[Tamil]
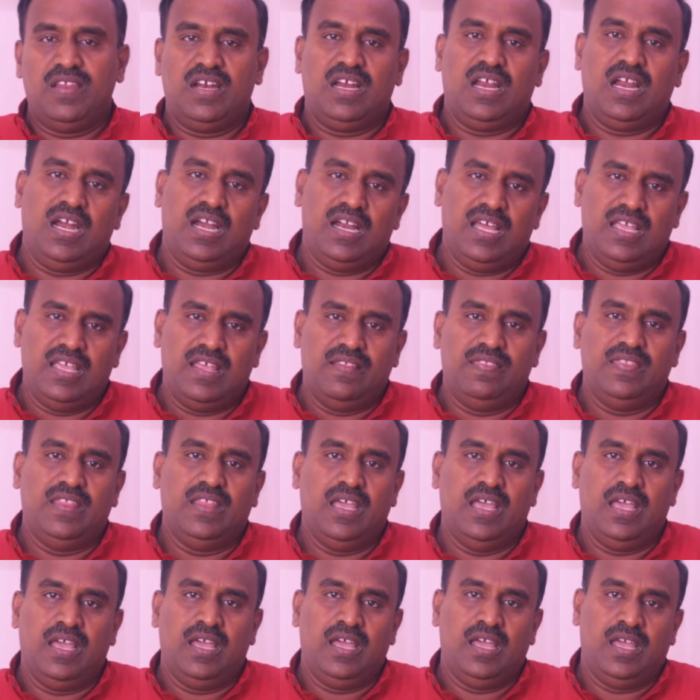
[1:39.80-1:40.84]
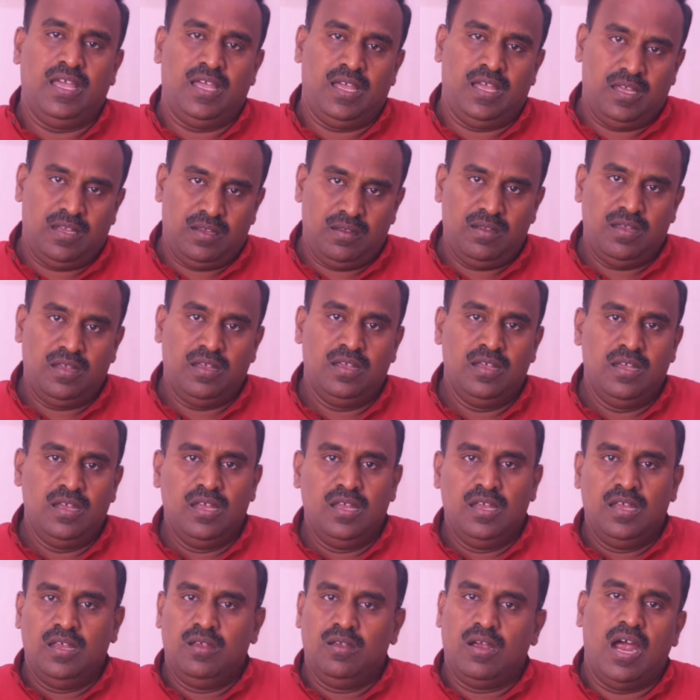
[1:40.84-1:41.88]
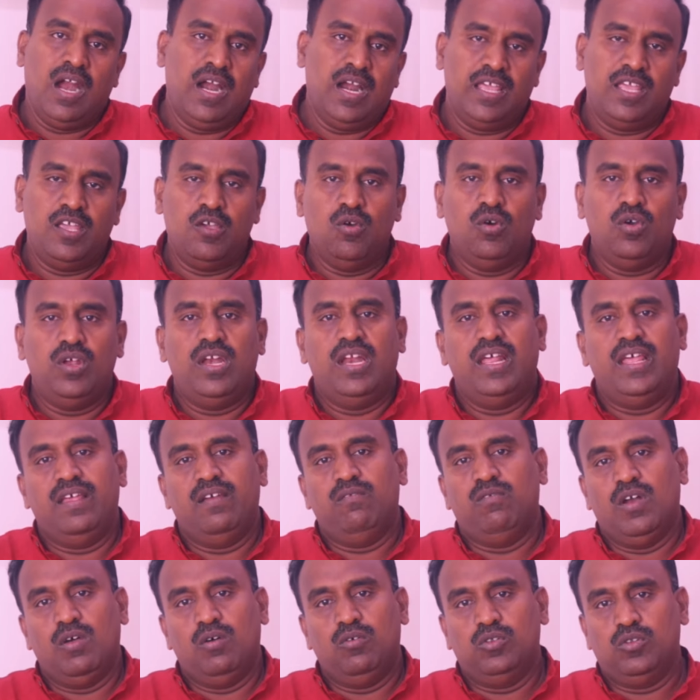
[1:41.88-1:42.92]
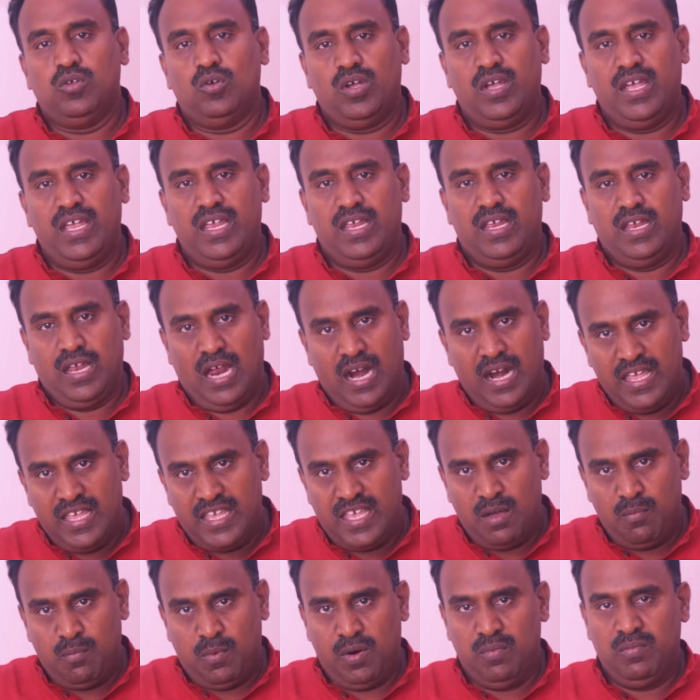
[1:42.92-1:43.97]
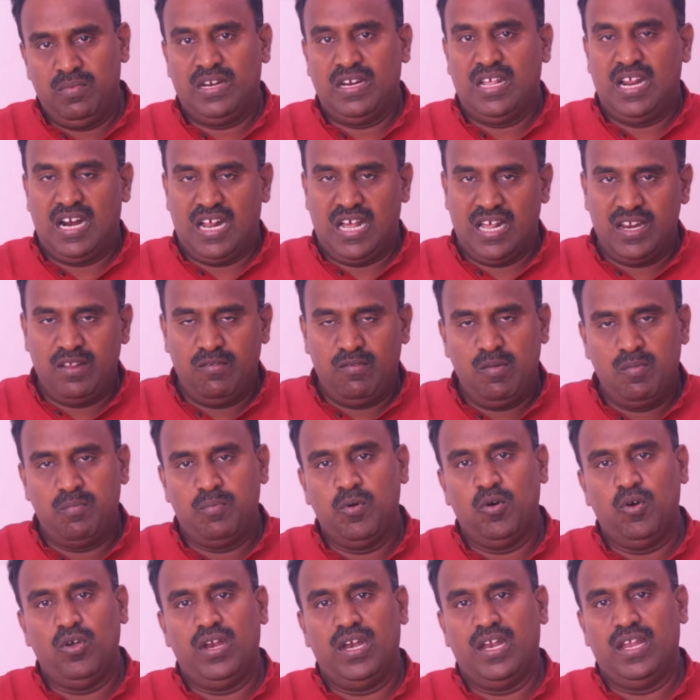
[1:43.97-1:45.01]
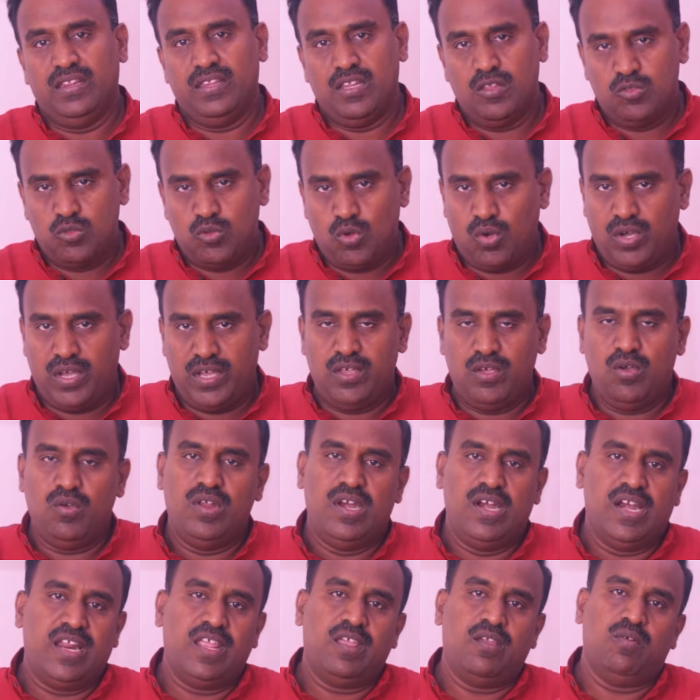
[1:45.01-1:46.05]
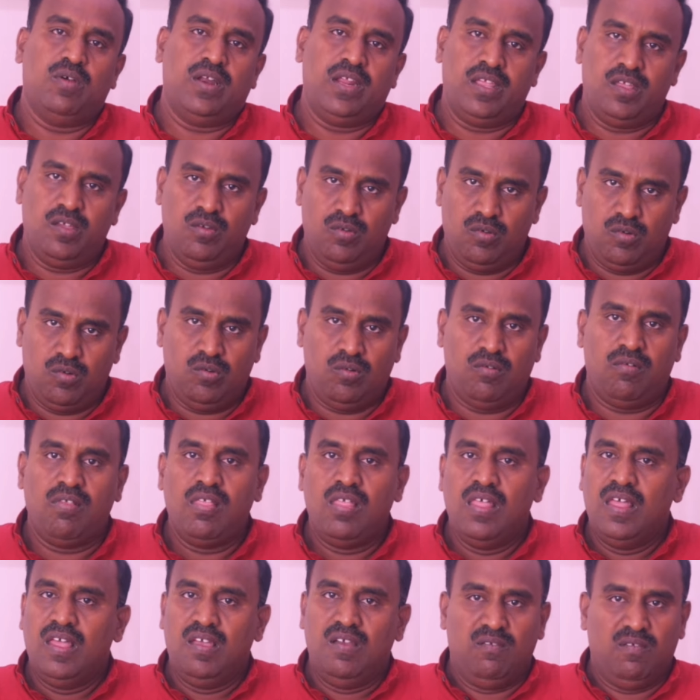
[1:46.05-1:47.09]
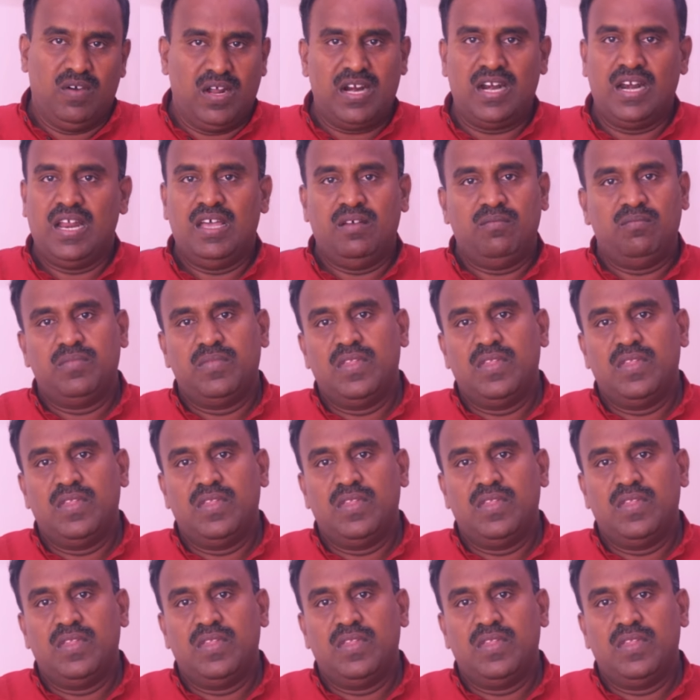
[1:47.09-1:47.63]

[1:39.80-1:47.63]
அதற்கான எந்த ஆணையோ இல்லை இவ்வளவு தொகை அளிக்கப்படும் என்கிற அறிவிப்போ இல்லை இந்த தொகையோ இன்றைக்கு வரைக்கும் வரல